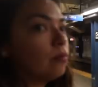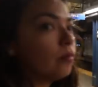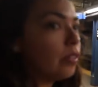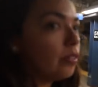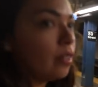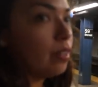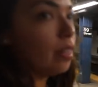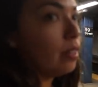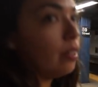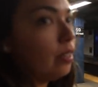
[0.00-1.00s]
Dice
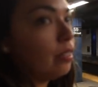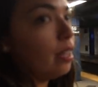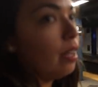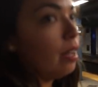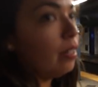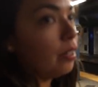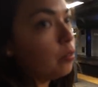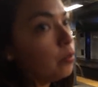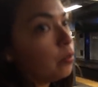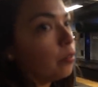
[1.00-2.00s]
la línea A en
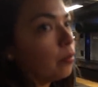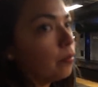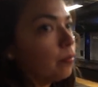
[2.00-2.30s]
un minuto